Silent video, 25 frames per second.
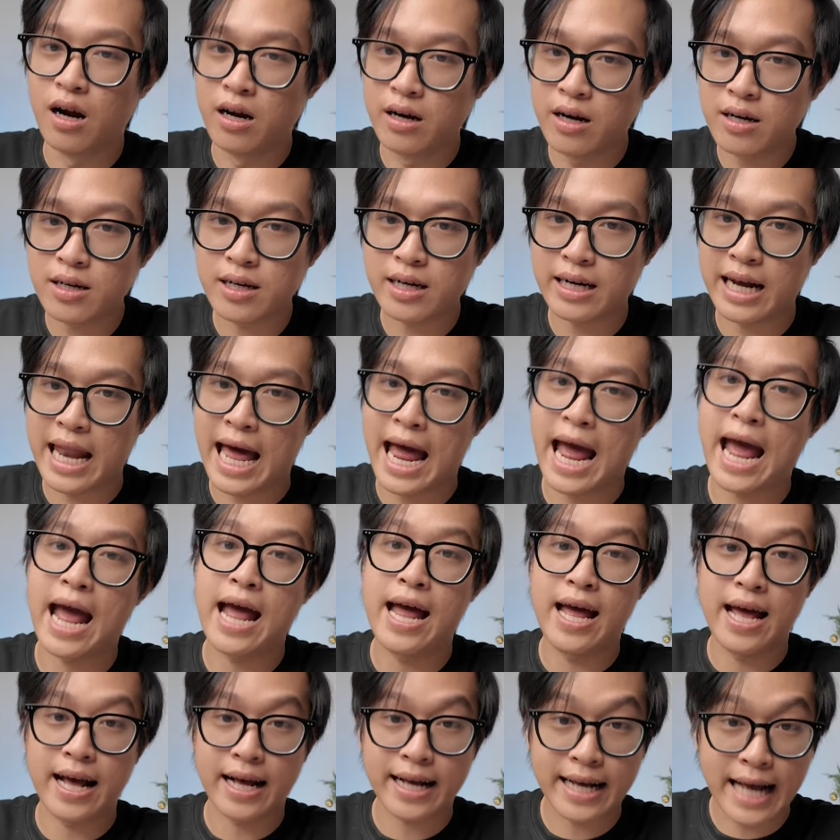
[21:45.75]
rất là
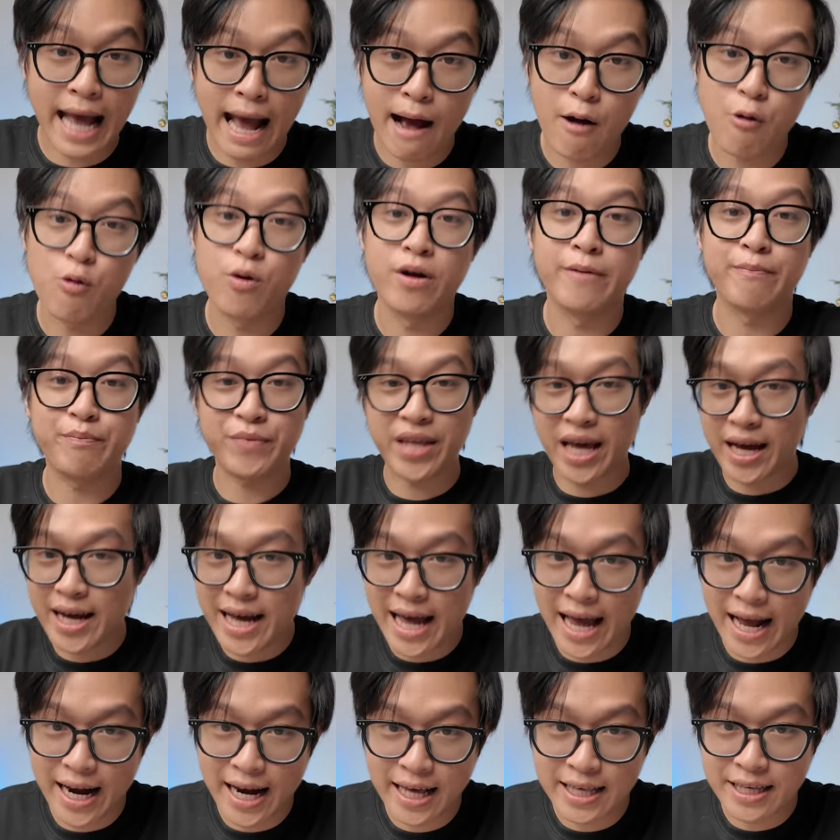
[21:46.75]
cao, chẳng
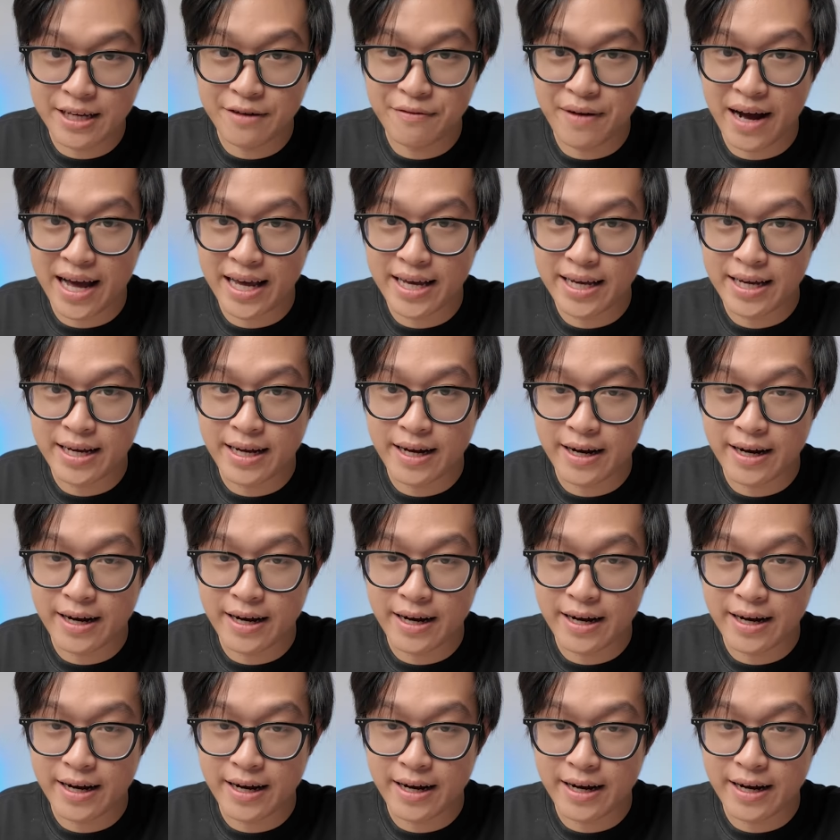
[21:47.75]
hạn là như vậy.